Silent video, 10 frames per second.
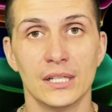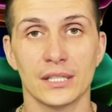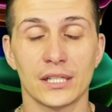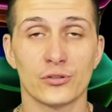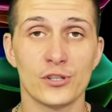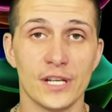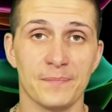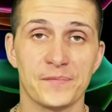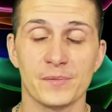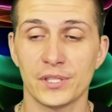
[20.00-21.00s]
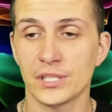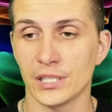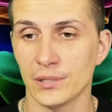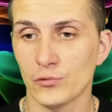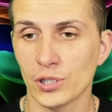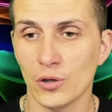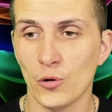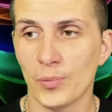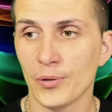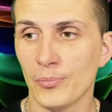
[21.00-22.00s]
Итак, друзья, смотрите, немного
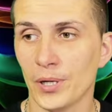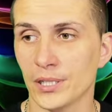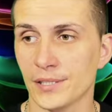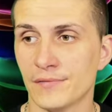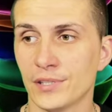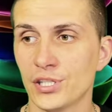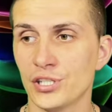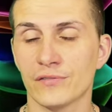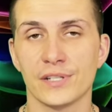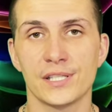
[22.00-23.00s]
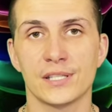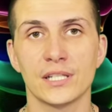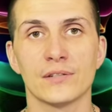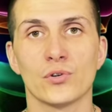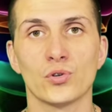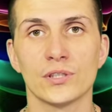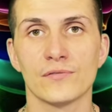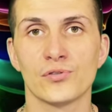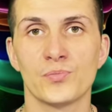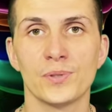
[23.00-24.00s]
о PayPal. С 2023 года
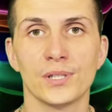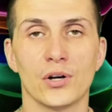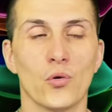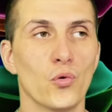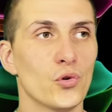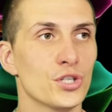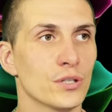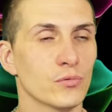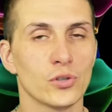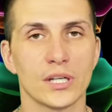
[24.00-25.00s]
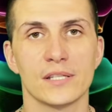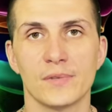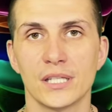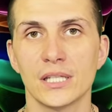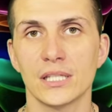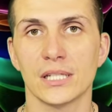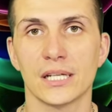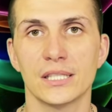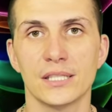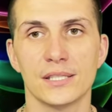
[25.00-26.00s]
вступило очень много изменений.
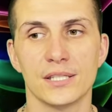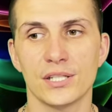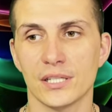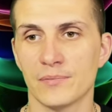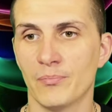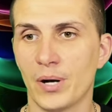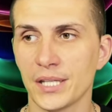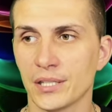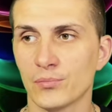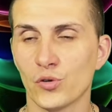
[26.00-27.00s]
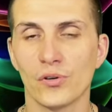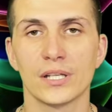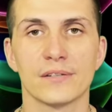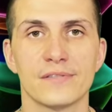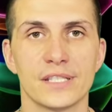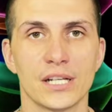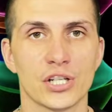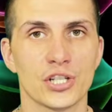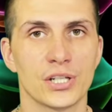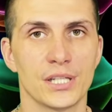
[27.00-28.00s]
Они сейчас банят буквально все
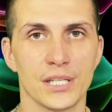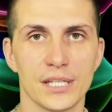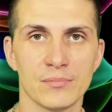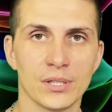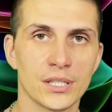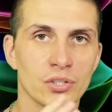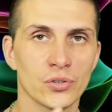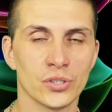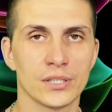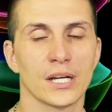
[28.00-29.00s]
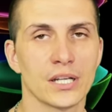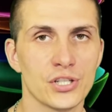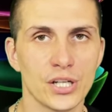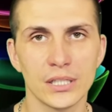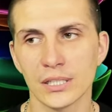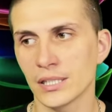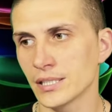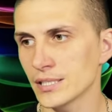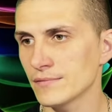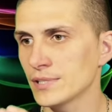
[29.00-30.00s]
кошельки. Есть блокируют окончательно,
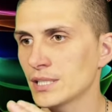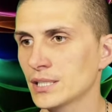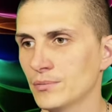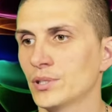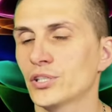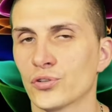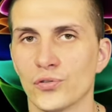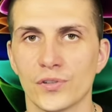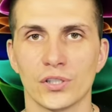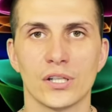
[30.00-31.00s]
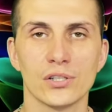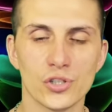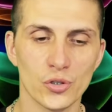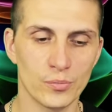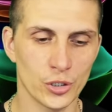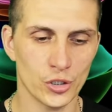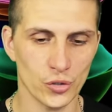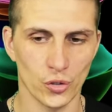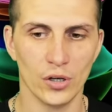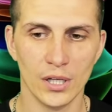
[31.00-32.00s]
есть висят на блокировке. Должно быть
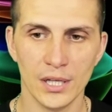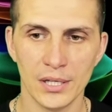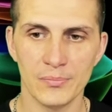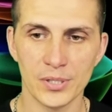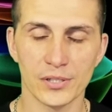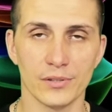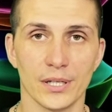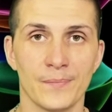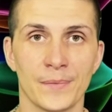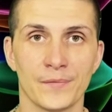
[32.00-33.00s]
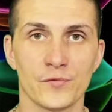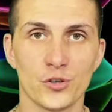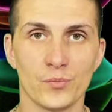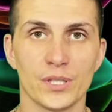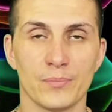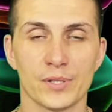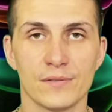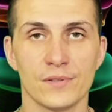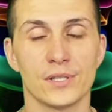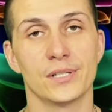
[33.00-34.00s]
что? Первое, в чем меня
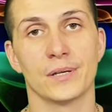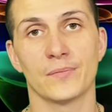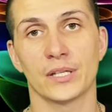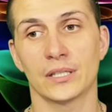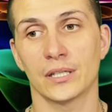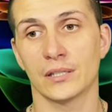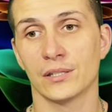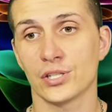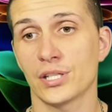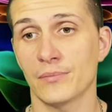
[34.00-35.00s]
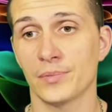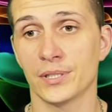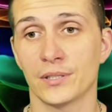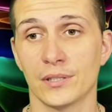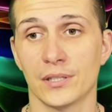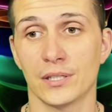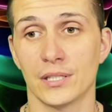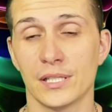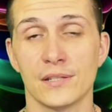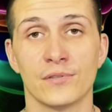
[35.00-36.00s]
просветили? Это должна быть, э,
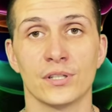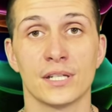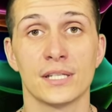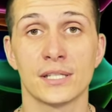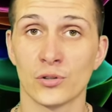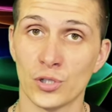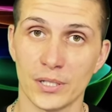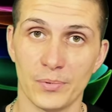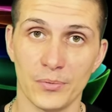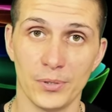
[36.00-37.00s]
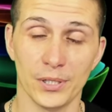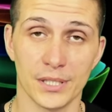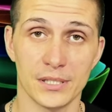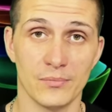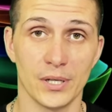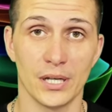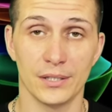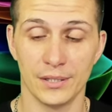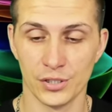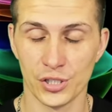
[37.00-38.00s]
если вы регистрируете PayPal себя,
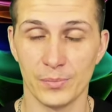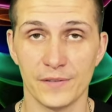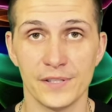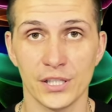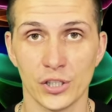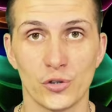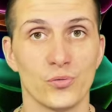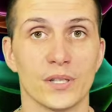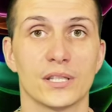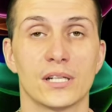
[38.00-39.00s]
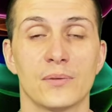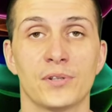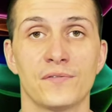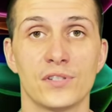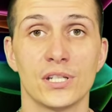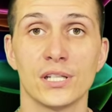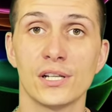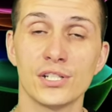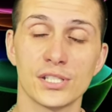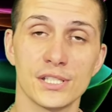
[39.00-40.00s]
должны быть все документы для подтверждения
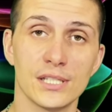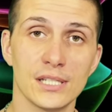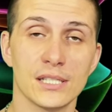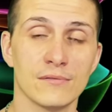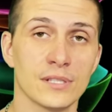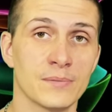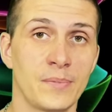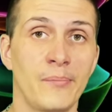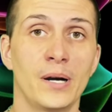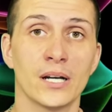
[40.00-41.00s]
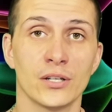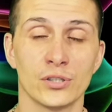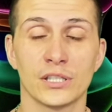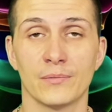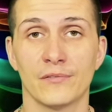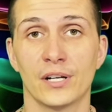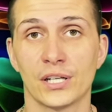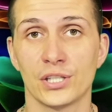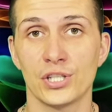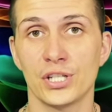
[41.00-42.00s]
личности, если вас бабахают там в
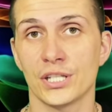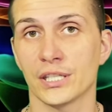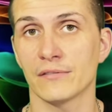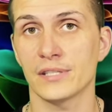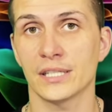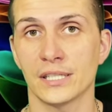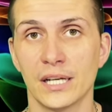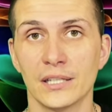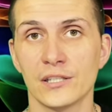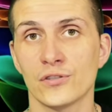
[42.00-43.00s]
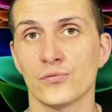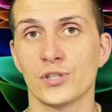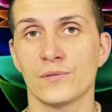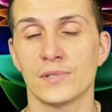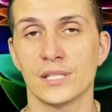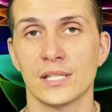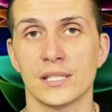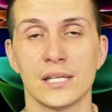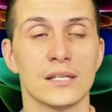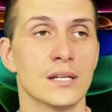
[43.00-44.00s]
ограничения навсегда на 180
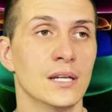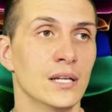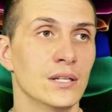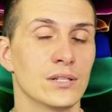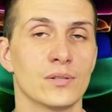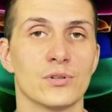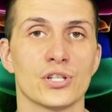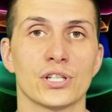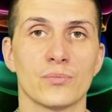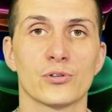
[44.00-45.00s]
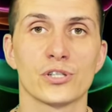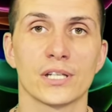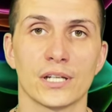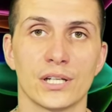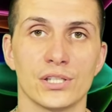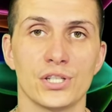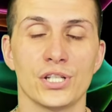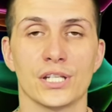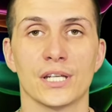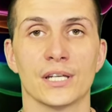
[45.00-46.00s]
дней, либо же это просто
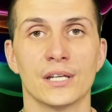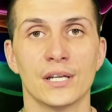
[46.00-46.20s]
ограничение.